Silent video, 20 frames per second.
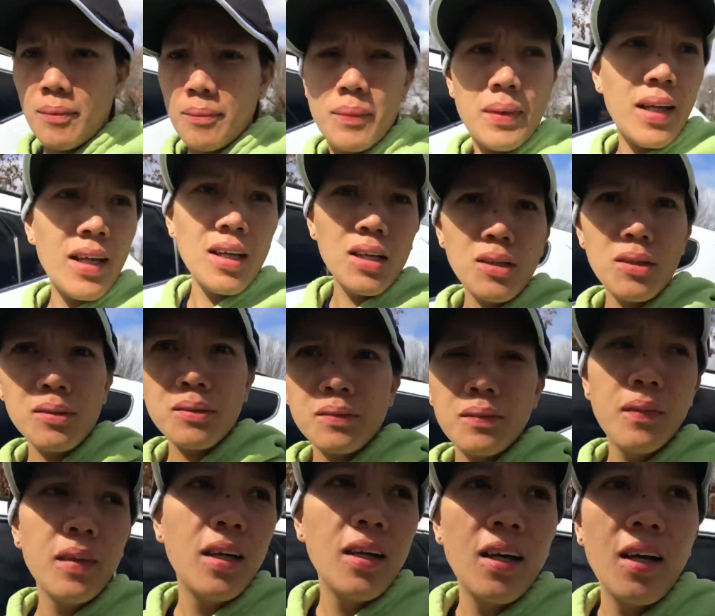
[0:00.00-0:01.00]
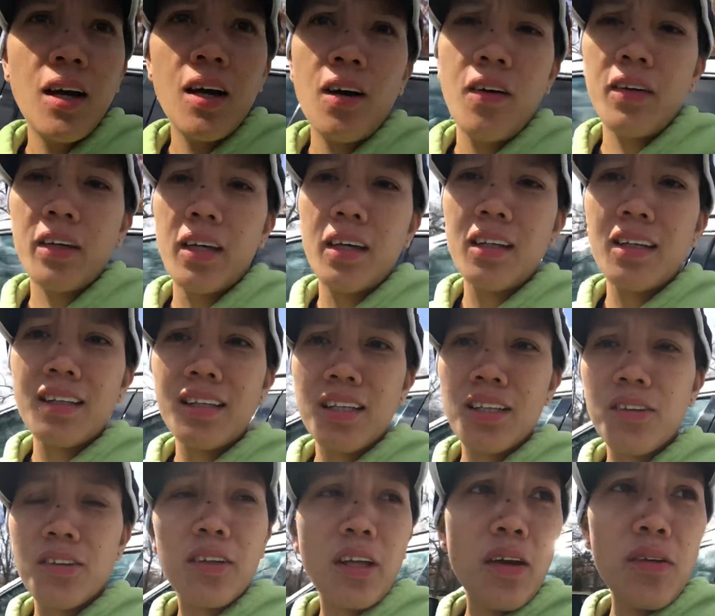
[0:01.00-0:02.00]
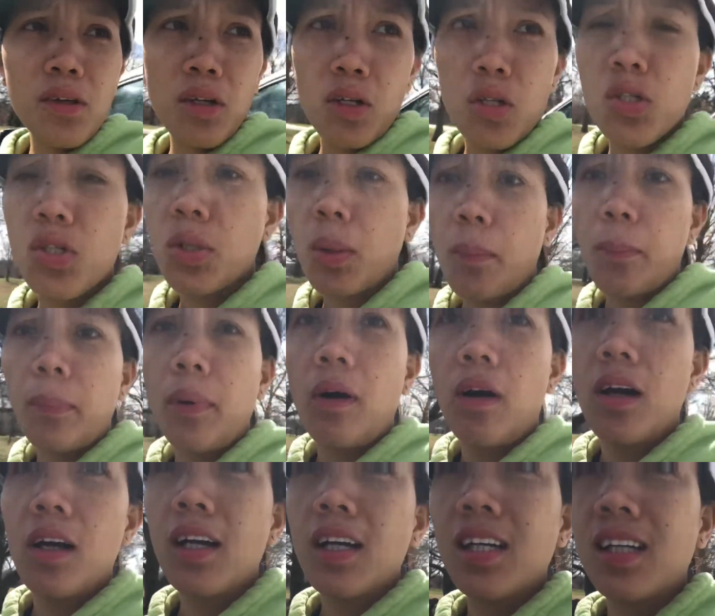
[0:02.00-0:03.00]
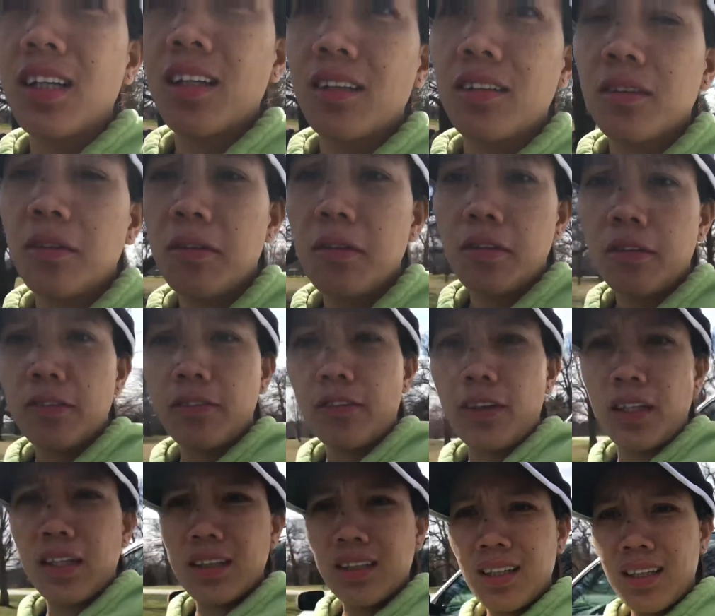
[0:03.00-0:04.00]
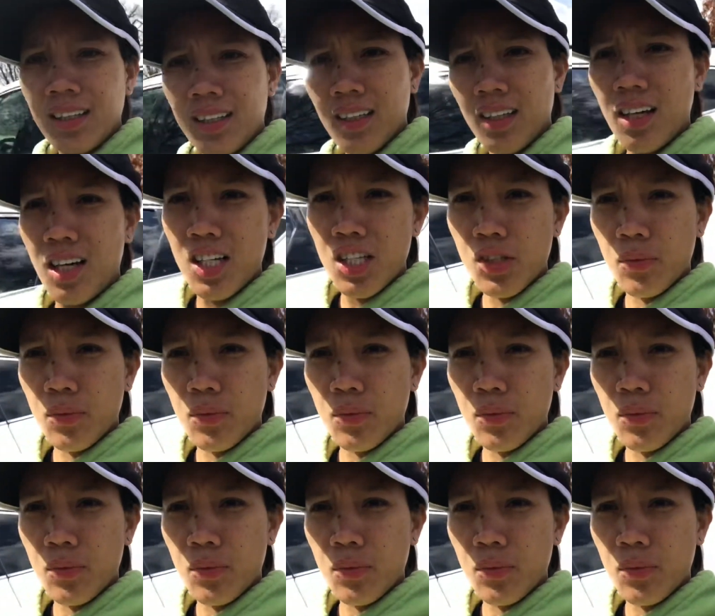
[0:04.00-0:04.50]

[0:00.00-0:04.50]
hello okay nandito tayo ngayon sa park finally guys